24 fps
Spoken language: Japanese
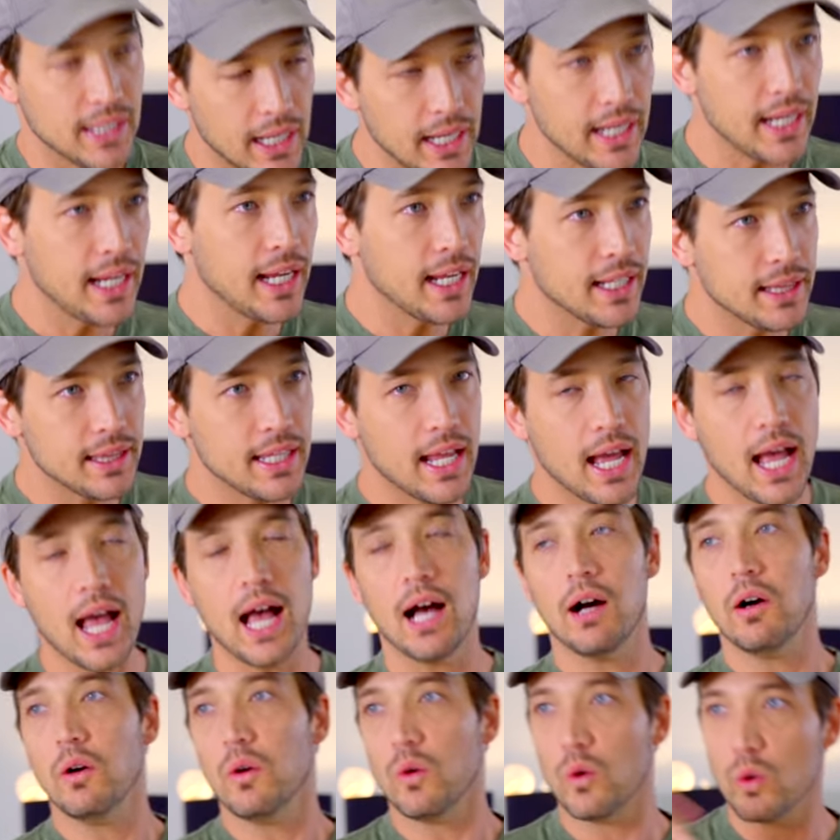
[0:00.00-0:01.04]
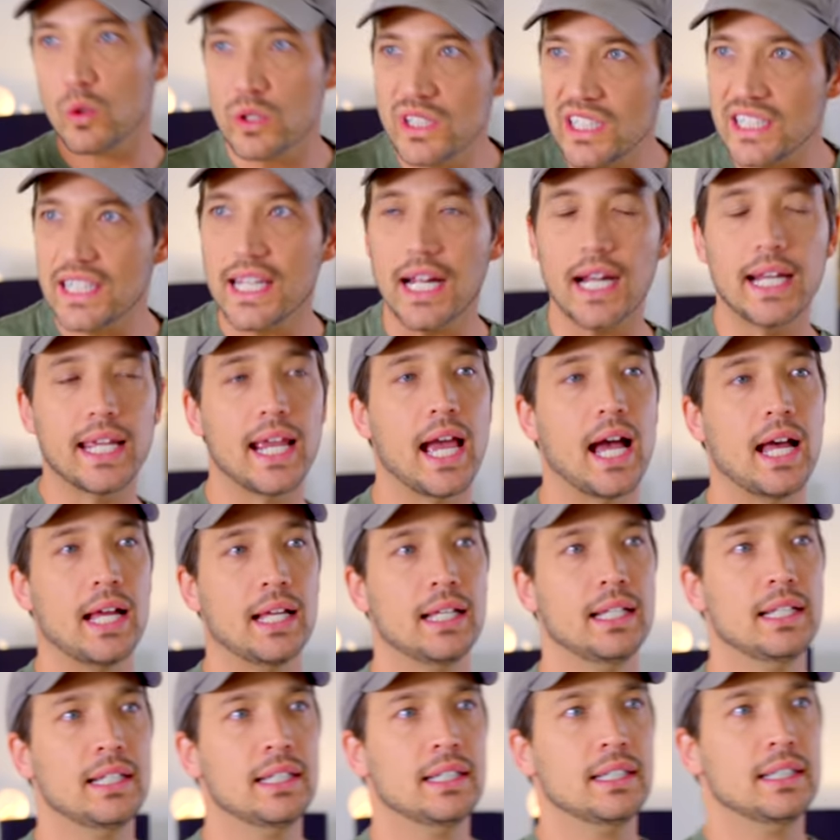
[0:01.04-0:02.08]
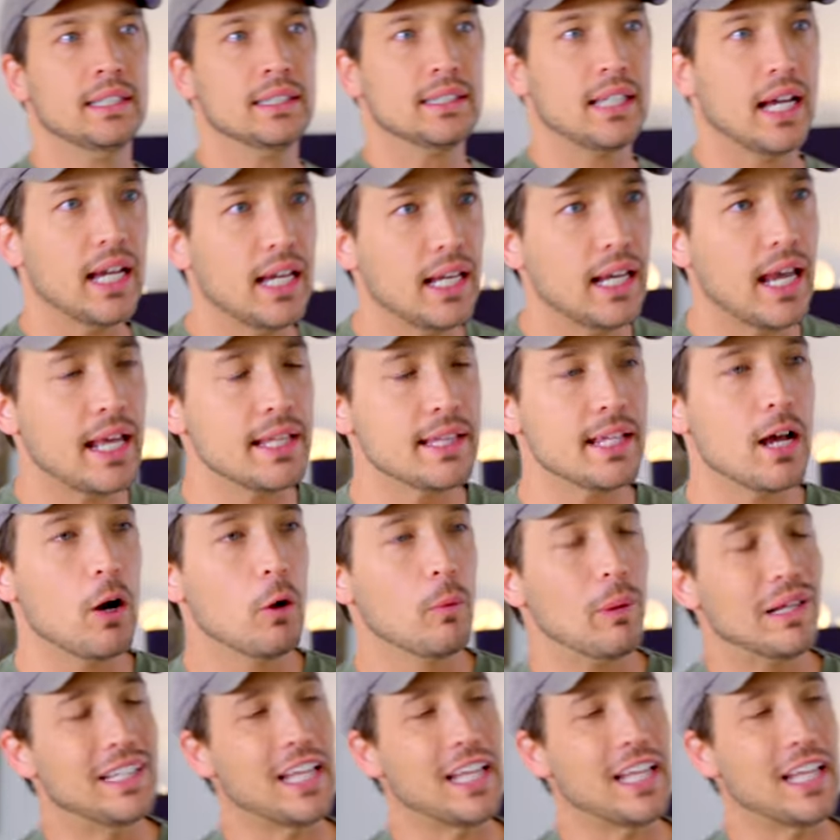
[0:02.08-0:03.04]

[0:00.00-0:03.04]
大変なおじタリアン、大変なお